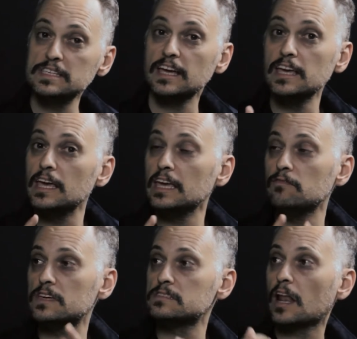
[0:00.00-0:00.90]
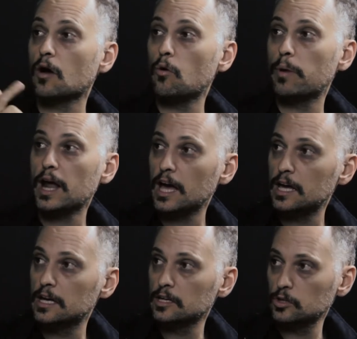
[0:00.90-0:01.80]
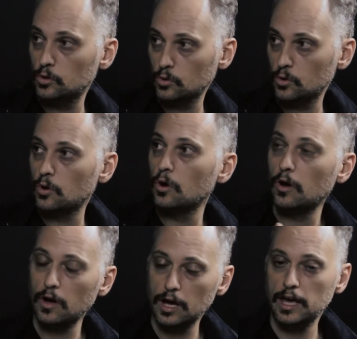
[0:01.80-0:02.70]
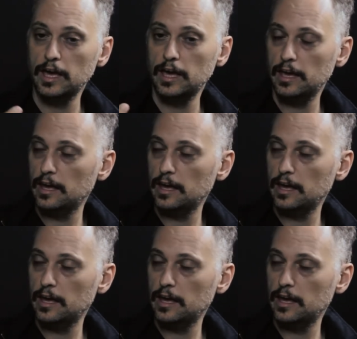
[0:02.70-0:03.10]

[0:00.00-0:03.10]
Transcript: mas aí, em vez dela cobrar do é,